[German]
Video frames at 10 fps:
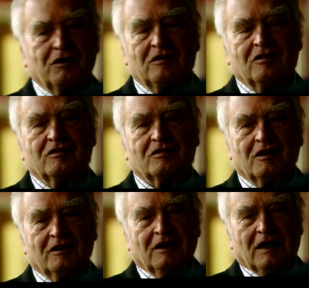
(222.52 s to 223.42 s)
Witz
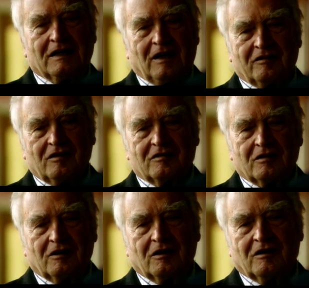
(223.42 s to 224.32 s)
ist, dass es,
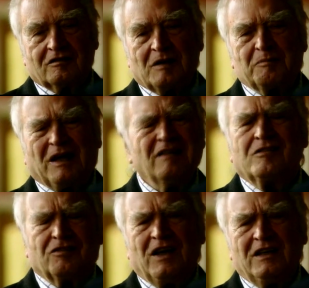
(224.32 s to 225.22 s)
äh, es gibt
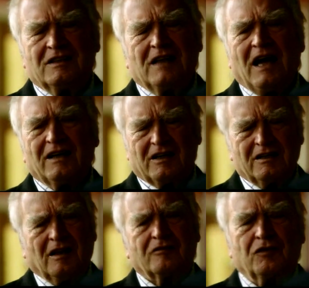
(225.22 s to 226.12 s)
ganz wenig
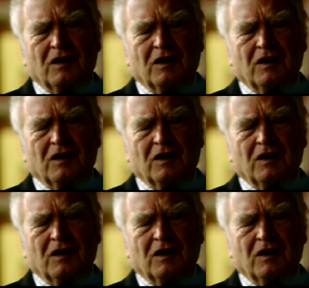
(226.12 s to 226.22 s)
Nachrichten, also